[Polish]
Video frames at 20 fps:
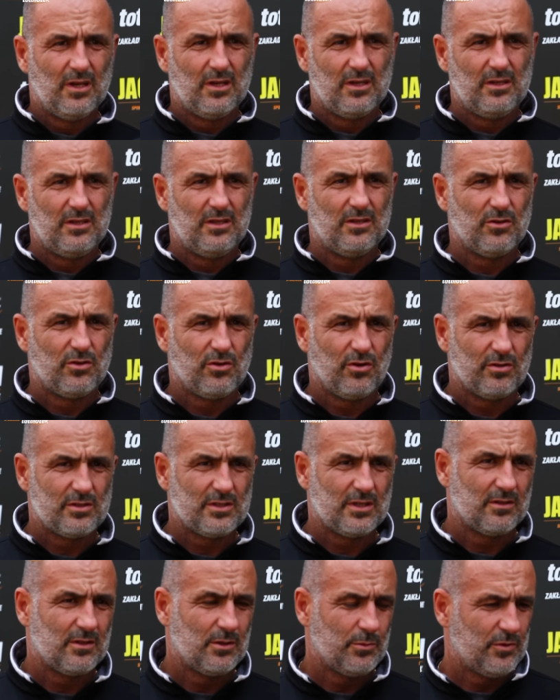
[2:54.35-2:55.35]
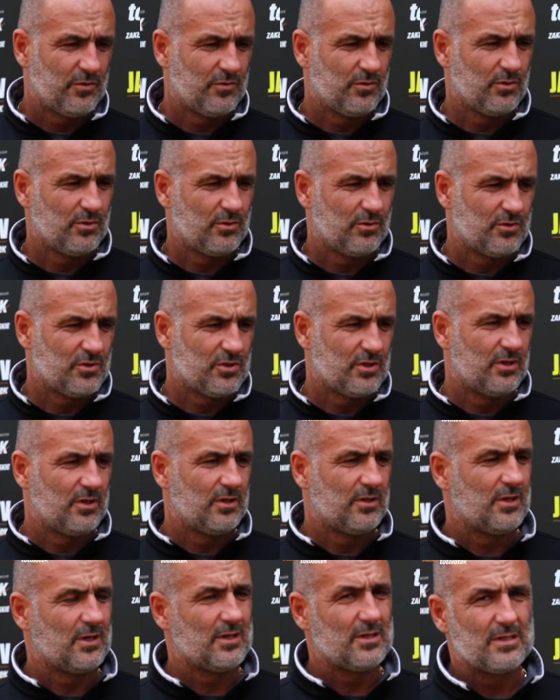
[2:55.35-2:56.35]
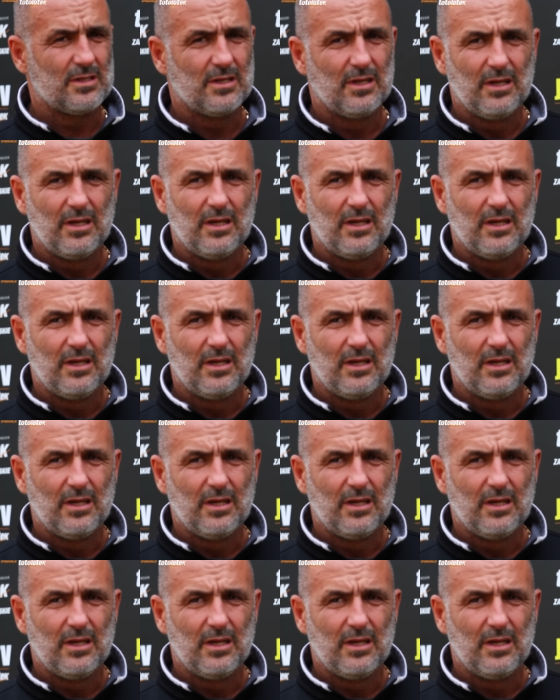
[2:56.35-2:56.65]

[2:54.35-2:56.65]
i nie do końca no na pewno, no jeżeli teraz